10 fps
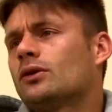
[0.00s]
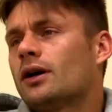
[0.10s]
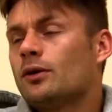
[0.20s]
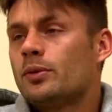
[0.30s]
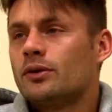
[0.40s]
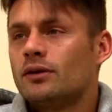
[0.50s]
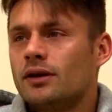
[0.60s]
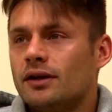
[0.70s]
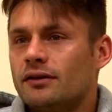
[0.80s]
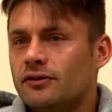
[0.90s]
tocado, claro, pero
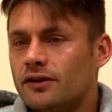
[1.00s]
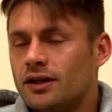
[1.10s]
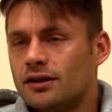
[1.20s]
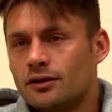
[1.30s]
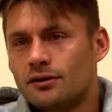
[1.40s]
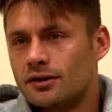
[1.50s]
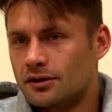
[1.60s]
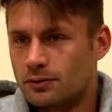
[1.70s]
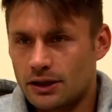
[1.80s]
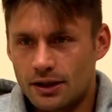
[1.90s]
es diferente, no sé
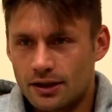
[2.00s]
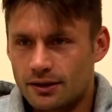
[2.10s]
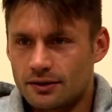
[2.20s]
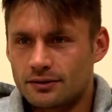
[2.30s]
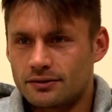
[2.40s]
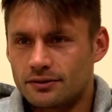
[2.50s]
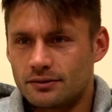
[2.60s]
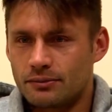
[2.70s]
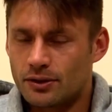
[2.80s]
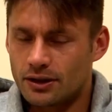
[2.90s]
explicarte,
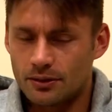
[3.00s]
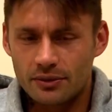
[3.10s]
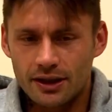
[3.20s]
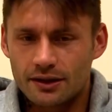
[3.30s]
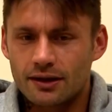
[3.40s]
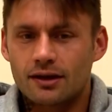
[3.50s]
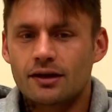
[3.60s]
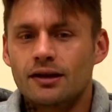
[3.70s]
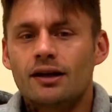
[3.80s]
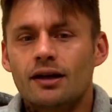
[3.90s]
pero el ambiente
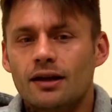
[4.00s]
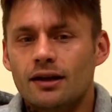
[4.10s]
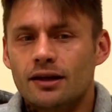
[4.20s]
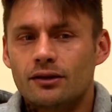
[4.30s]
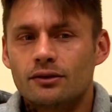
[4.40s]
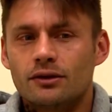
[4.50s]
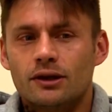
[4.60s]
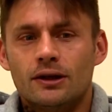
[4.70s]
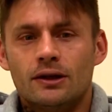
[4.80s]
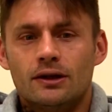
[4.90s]
aquí es, lindo
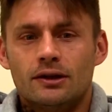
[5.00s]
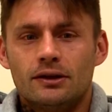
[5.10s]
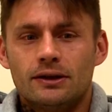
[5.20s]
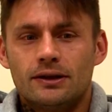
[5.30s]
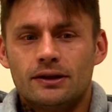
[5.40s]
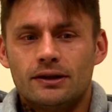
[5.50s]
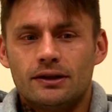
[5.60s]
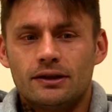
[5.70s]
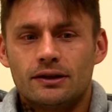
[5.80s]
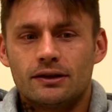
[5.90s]
y,
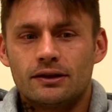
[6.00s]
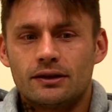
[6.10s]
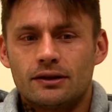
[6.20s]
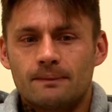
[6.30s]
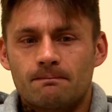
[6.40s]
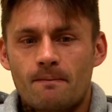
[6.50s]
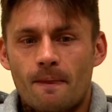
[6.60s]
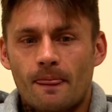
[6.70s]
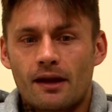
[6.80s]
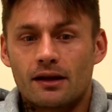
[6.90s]

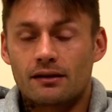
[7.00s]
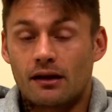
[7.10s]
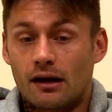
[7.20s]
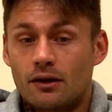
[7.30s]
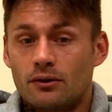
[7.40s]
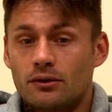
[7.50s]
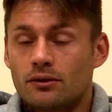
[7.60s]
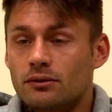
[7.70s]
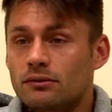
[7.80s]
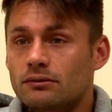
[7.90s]
es raro,
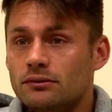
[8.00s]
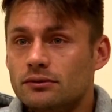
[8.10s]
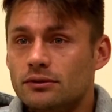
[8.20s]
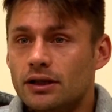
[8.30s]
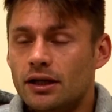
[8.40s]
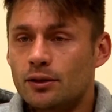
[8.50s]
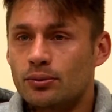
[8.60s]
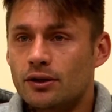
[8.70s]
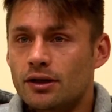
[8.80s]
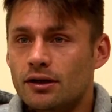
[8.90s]
¿no? Un
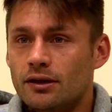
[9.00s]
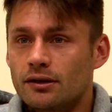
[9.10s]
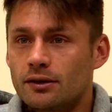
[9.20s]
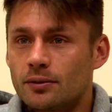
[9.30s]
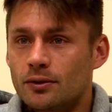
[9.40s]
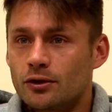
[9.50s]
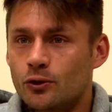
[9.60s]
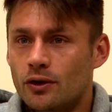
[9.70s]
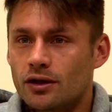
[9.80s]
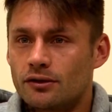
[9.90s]
equipo que siempre cuando
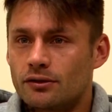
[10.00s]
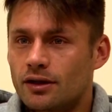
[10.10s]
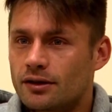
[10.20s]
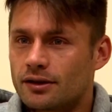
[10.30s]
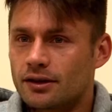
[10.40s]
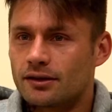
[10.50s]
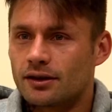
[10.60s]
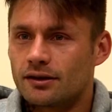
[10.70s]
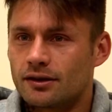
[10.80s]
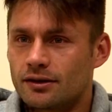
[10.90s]
juega en su casa el
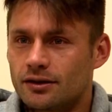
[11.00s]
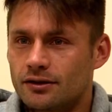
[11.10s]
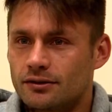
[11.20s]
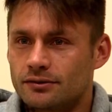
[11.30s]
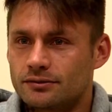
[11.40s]
estadio está lleno.